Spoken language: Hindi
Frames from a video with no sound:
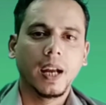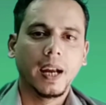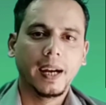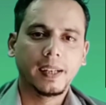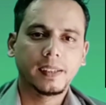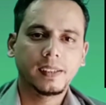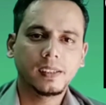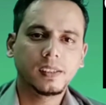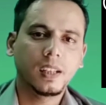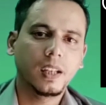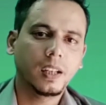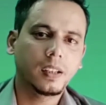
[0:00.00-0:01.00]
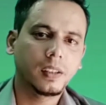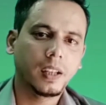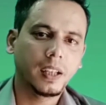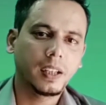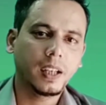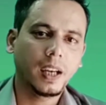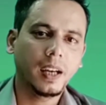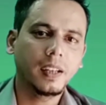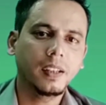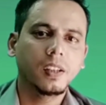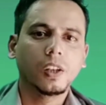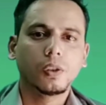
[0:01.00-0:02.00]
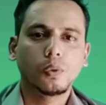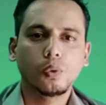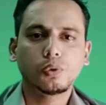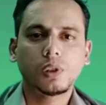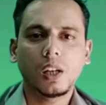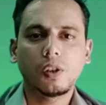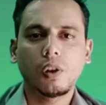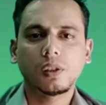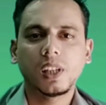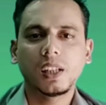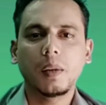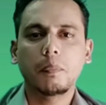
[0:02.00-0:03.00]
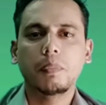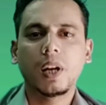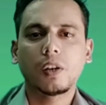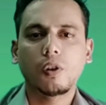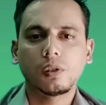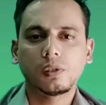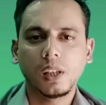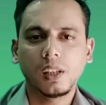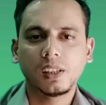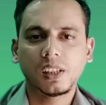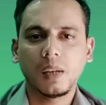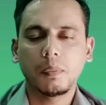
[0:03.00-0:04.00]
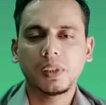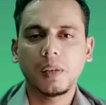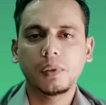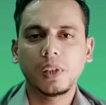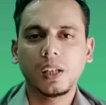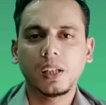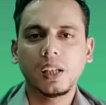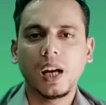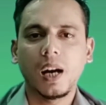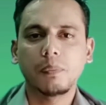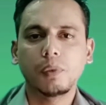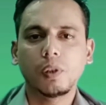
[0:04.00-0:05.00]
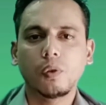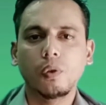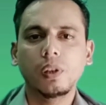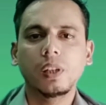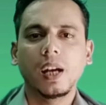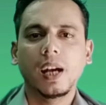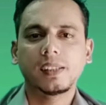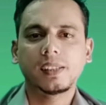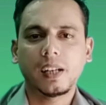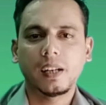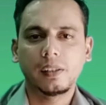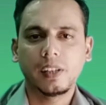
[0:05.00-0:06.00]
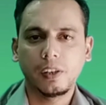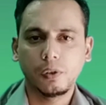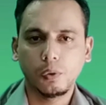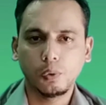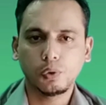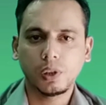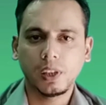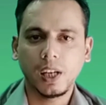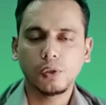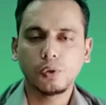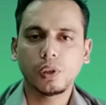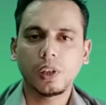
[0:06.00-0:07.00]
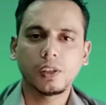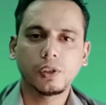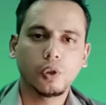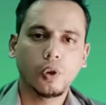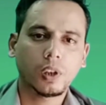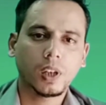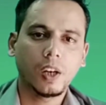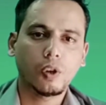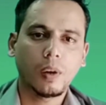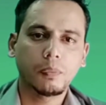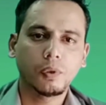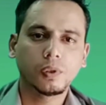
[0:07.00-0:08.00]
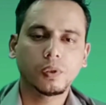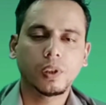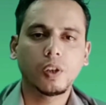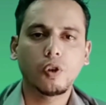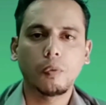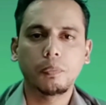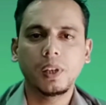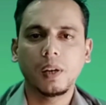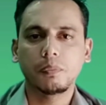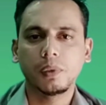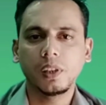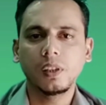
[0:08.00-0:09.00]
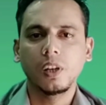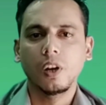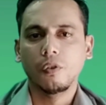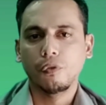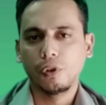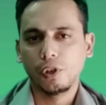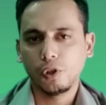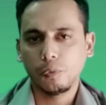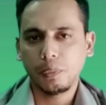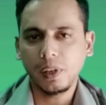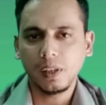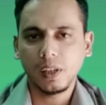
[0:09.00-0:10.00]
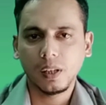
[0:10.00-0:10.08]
एडसेंस से लिंक नहीं किया है दूसरा डॉलर साइन है ब्लैक डॉलर साइन इसका मतलब ये है कि आपने कोई ऐसा कंटेंट यूज़ किया है जो कि किसी और का है और आपने उसकी कॉपी अपनी वीडियो पे